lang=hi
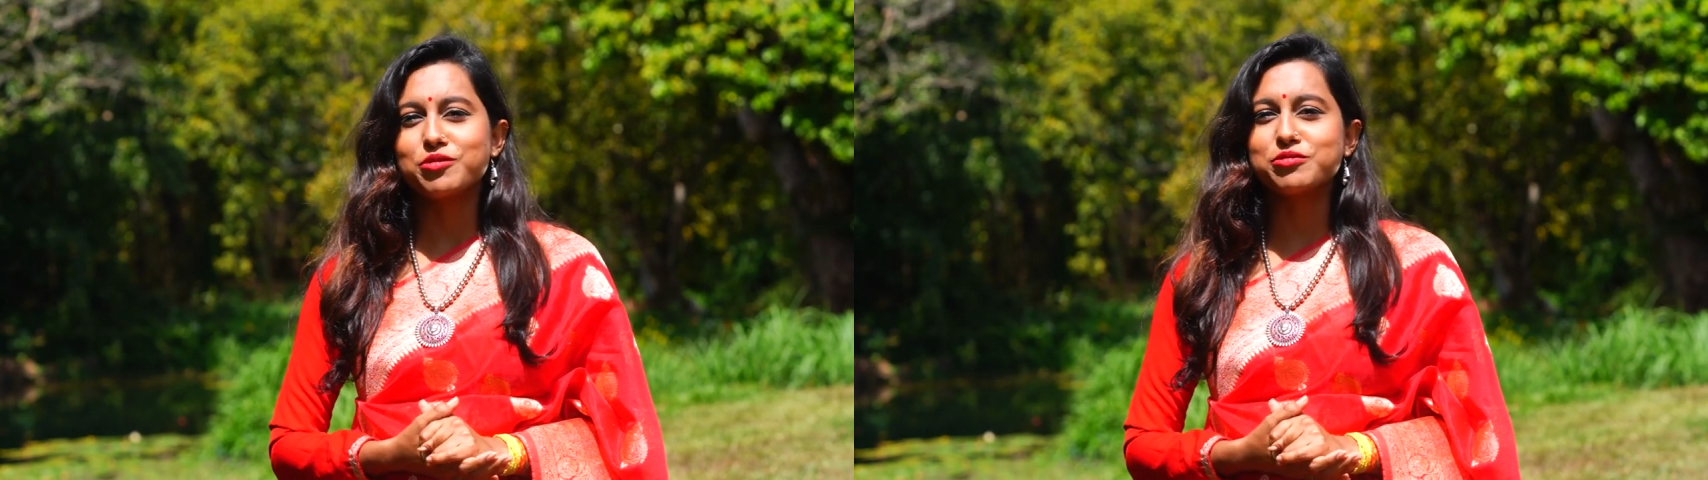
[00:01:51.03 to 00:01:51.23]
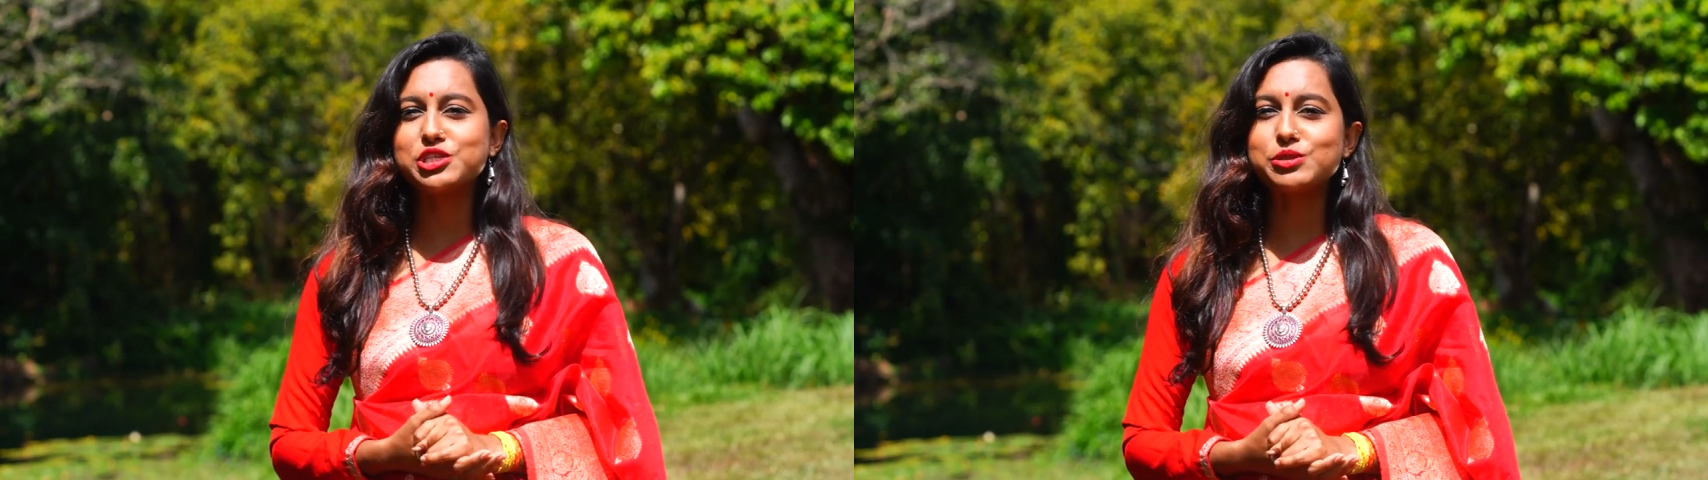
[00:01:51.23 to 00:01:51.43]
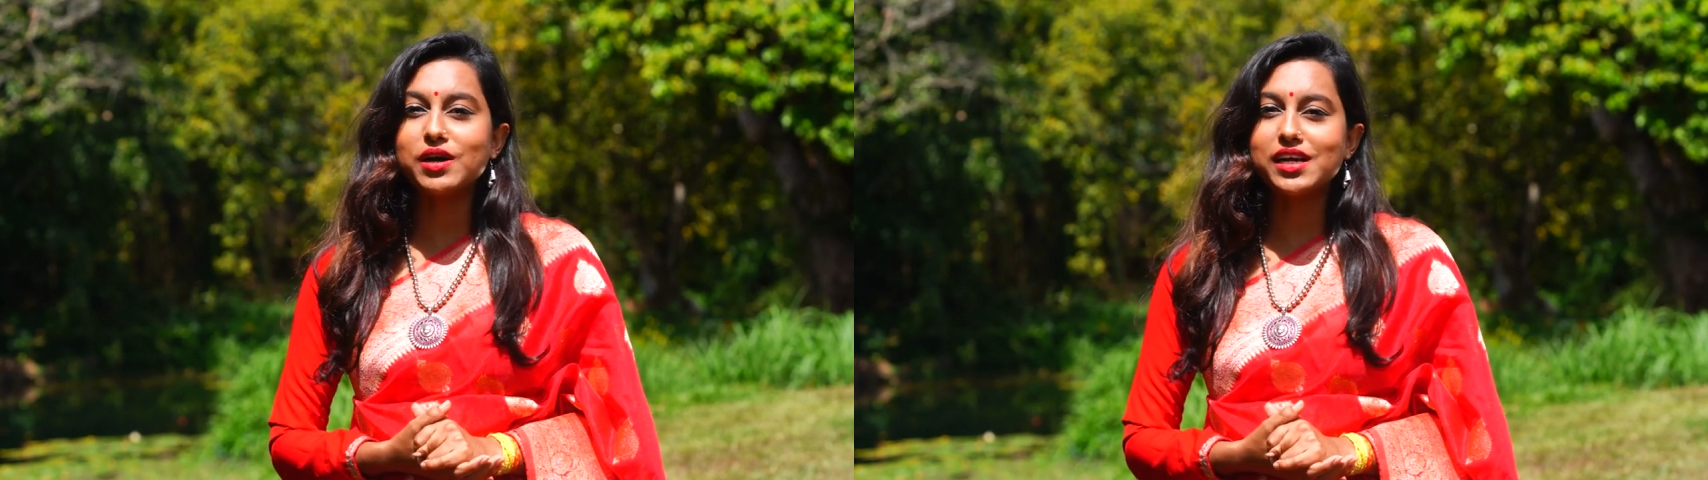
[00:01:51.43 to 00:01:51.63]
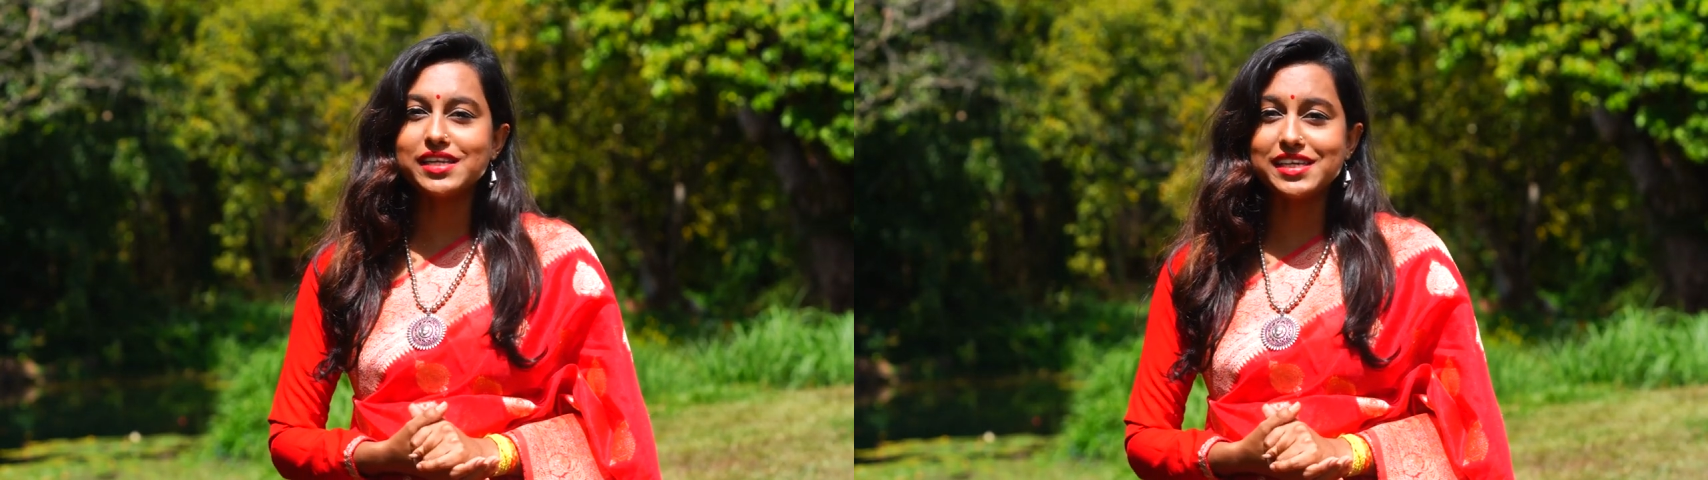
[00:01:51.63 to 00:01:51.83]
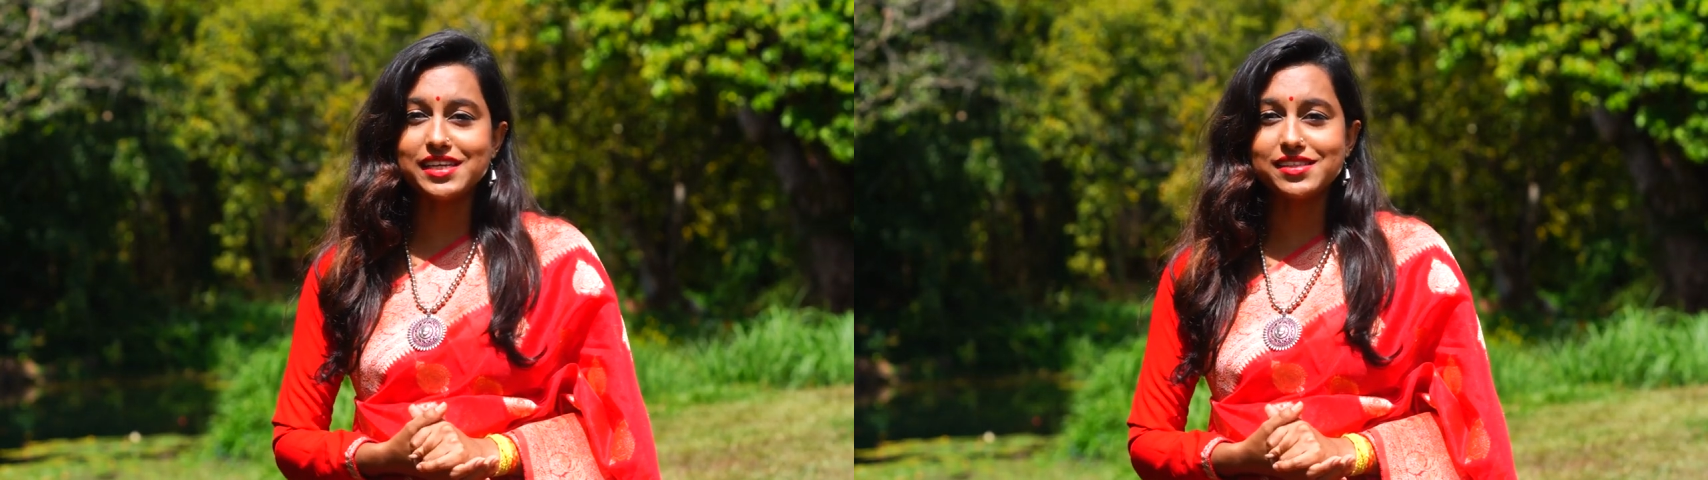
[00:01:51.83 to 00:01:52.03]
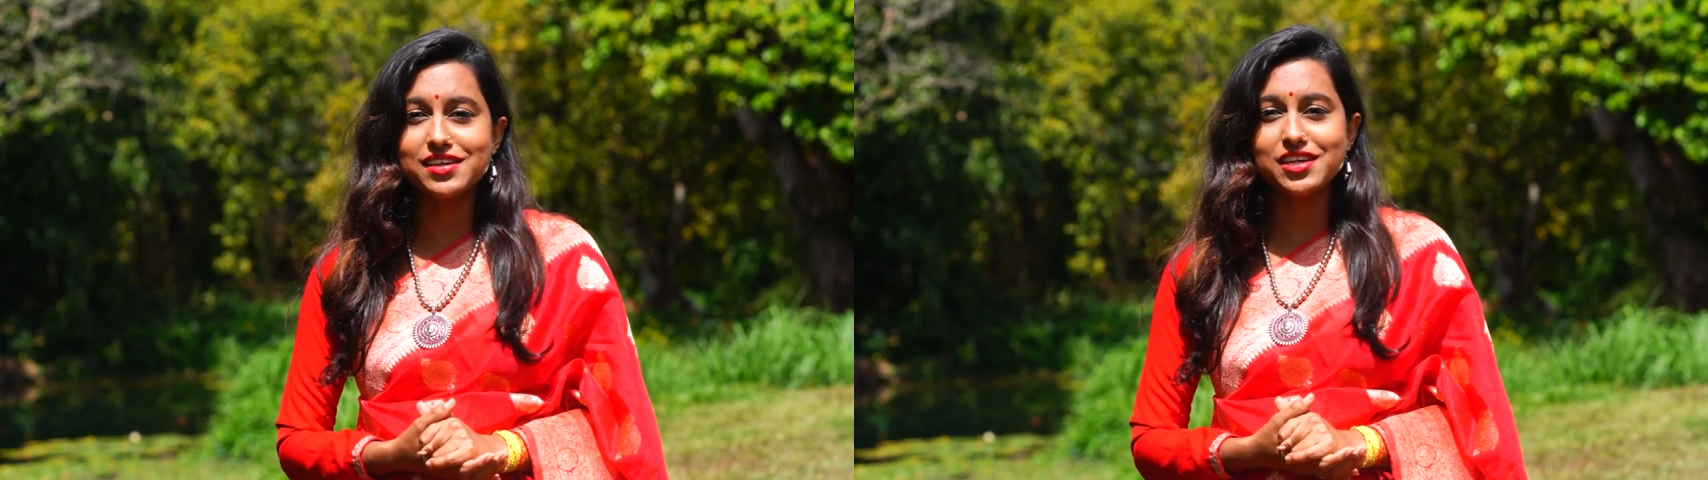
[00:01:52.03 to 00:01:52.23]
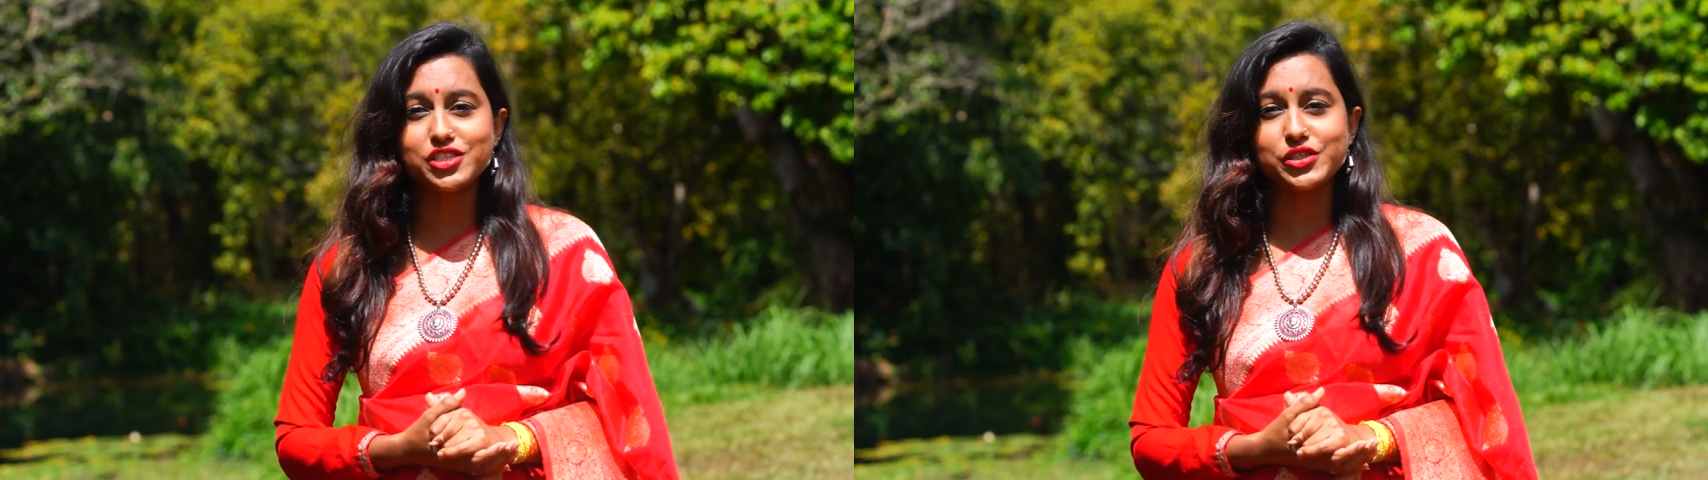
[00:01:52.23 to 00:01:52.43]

कुष्माण्डेति